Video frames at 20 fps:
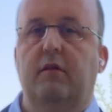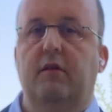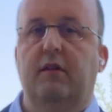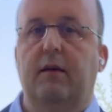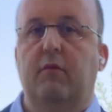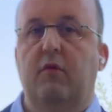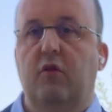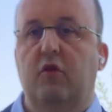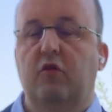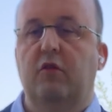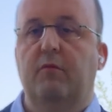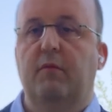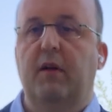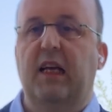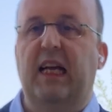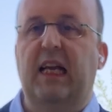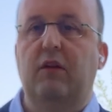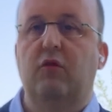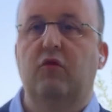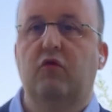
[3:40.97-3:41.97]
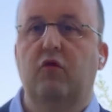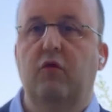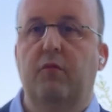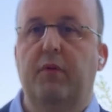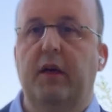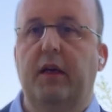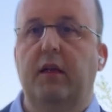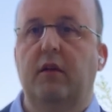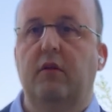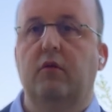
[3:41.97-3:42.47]
Stiamo nostro magari
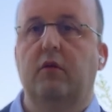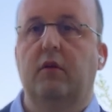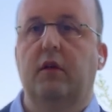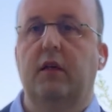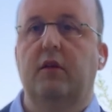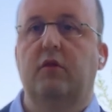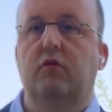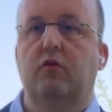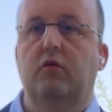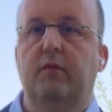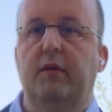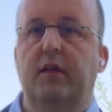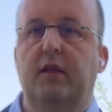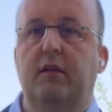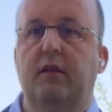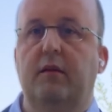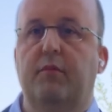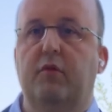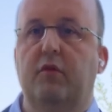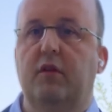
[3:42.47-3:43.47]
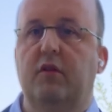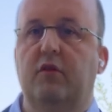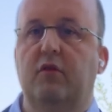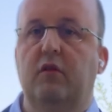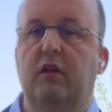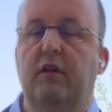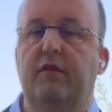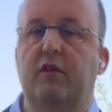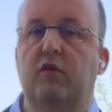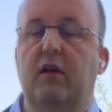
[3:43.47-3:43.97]
scoprendo che strumenti di
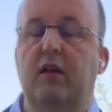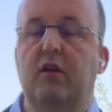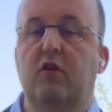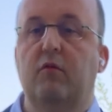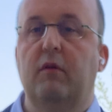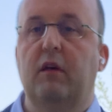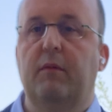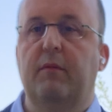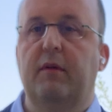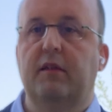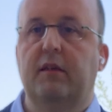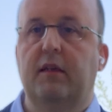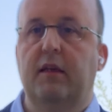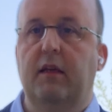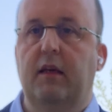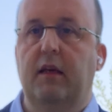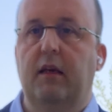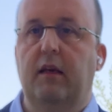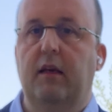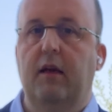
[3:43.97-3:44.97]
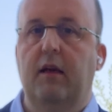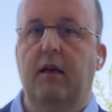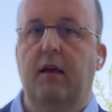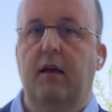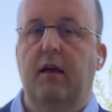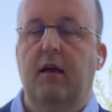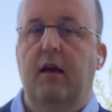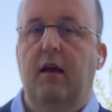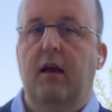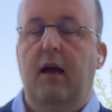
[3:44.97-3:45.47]
protezione individuale come le mascherine
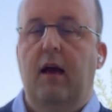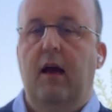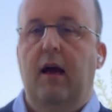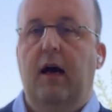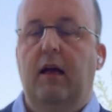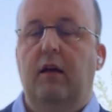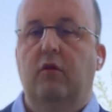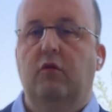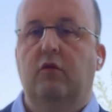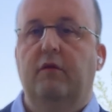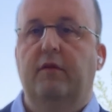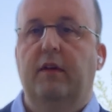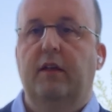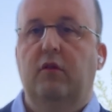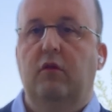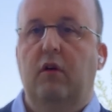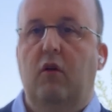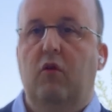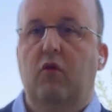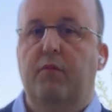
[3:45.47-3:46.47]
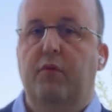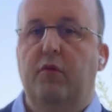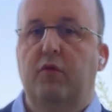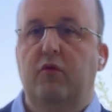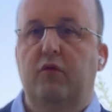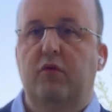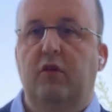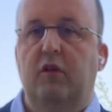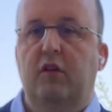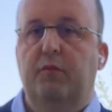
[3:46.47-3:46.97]
hanno trovato la loro
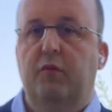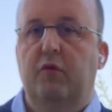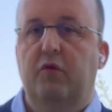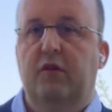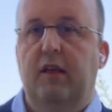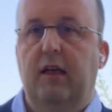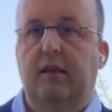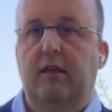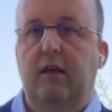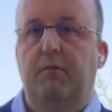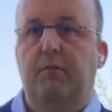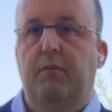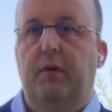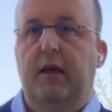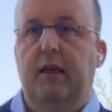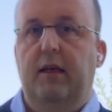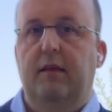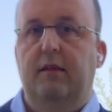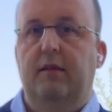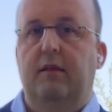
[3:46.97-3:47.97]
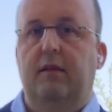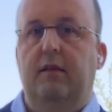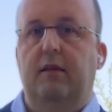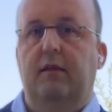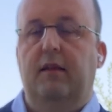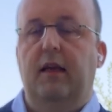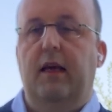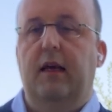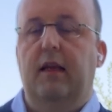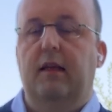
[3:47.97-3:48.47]
produzione spostata in paesi
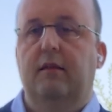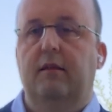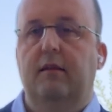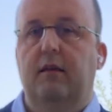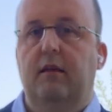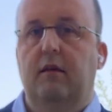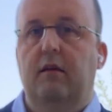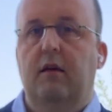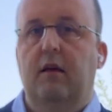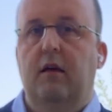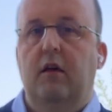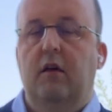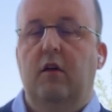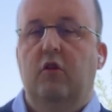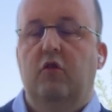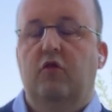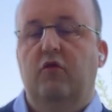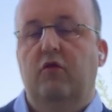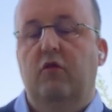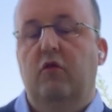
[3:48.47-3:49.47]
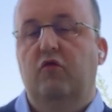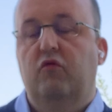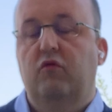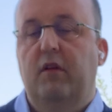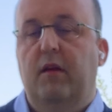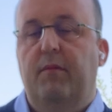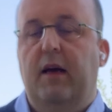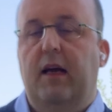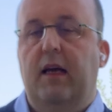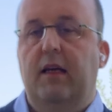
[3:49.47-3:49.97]
terzi solo
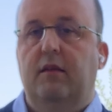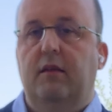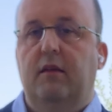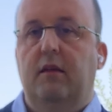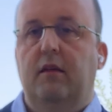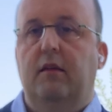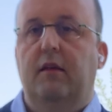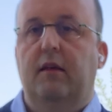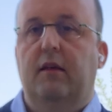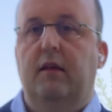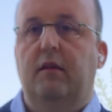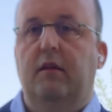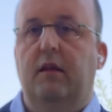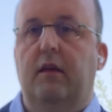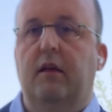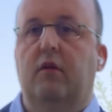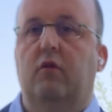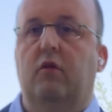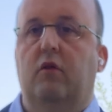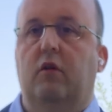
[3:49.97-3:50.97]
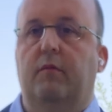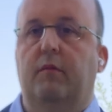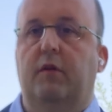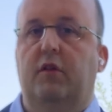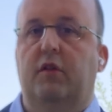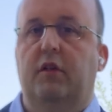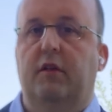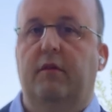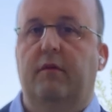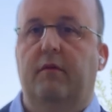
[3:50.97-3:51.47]
sulla base di criteri
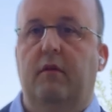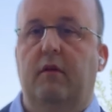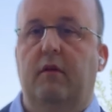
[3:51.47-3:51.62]
economici.